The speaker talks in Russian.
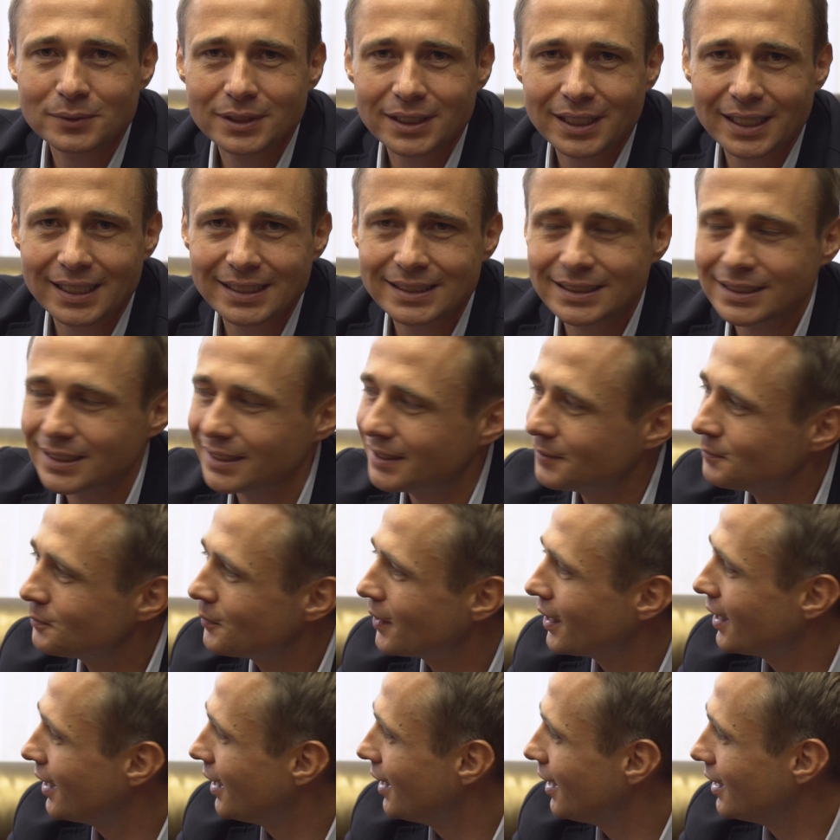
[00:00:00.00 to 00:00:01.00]
Трейси.
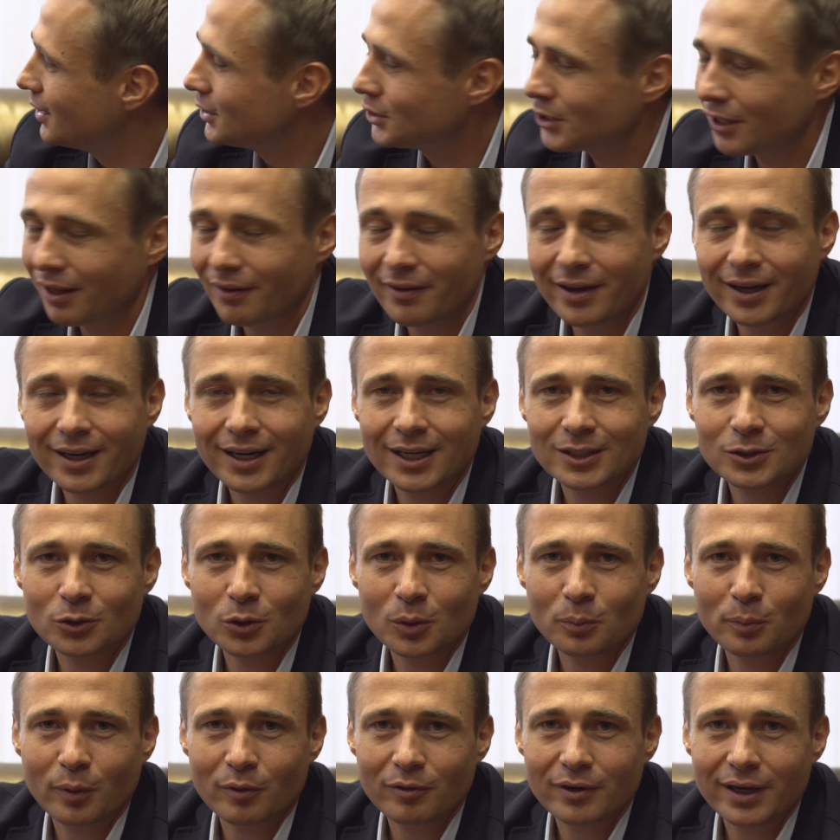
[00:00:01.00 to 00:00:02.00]
Человек,
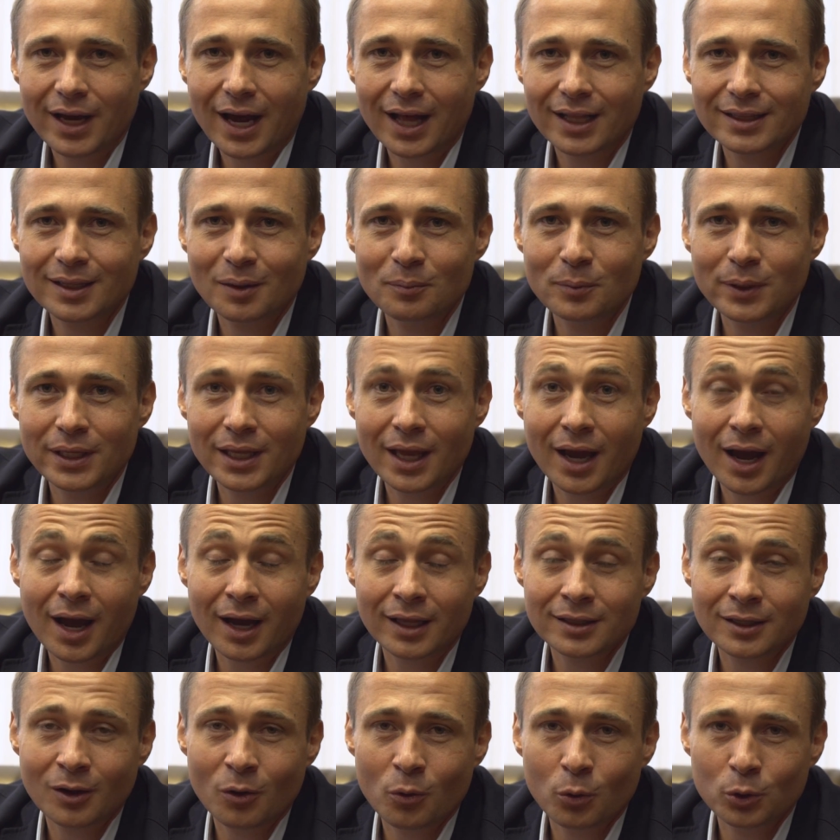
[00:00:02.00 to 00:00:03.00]
который повлиял на
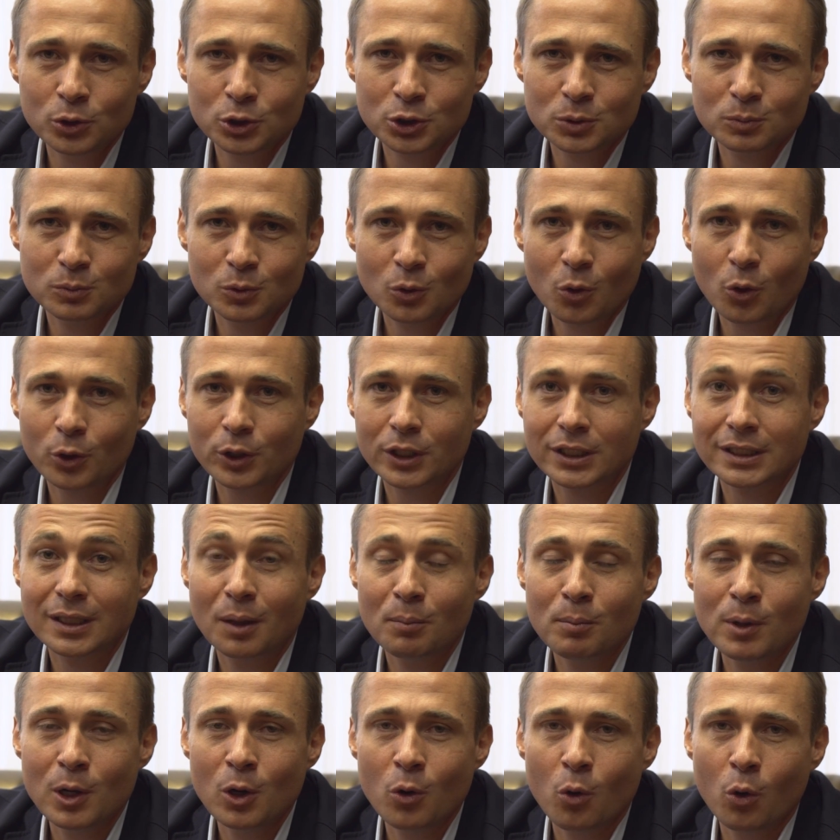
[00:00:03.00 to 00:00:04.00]
меня, на очень многих,
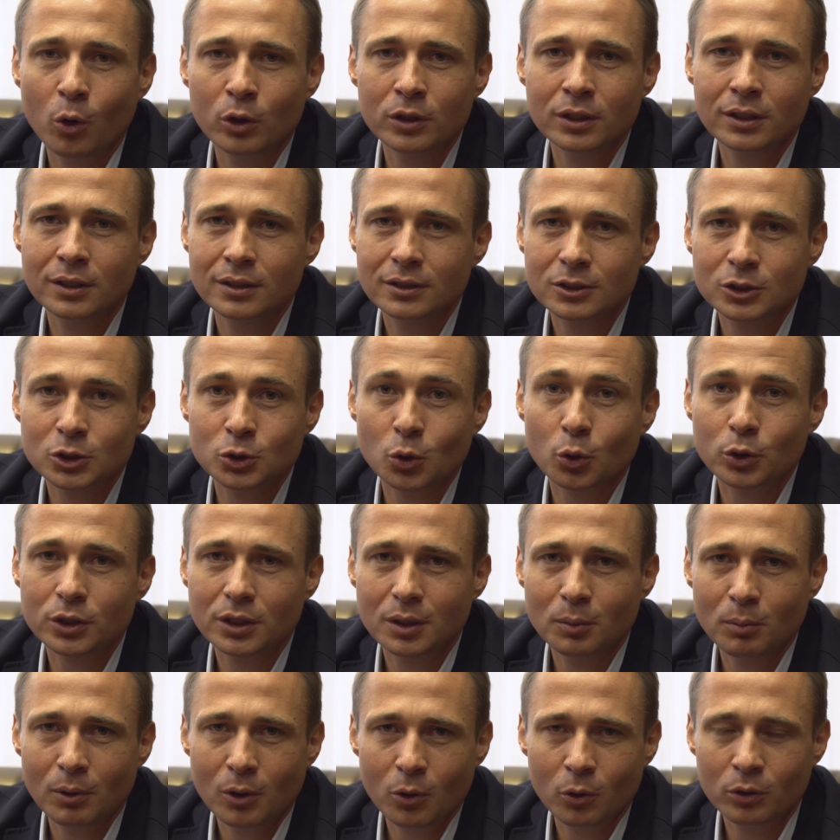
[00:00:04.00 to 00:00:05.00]
на миллионы,
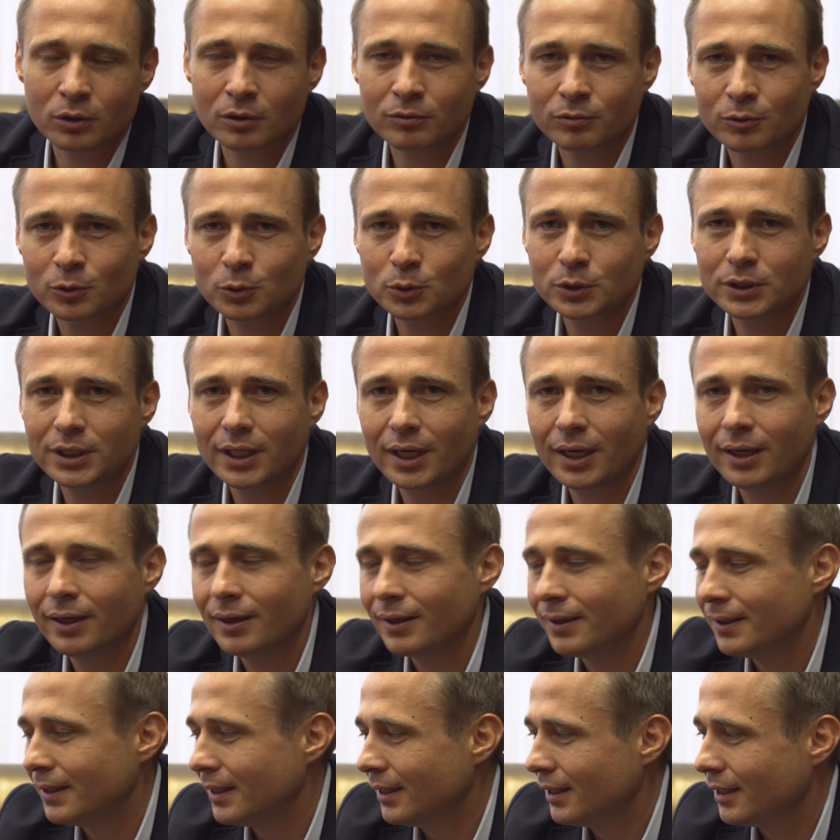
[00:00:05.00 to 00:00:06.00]
сотни миллионов людей,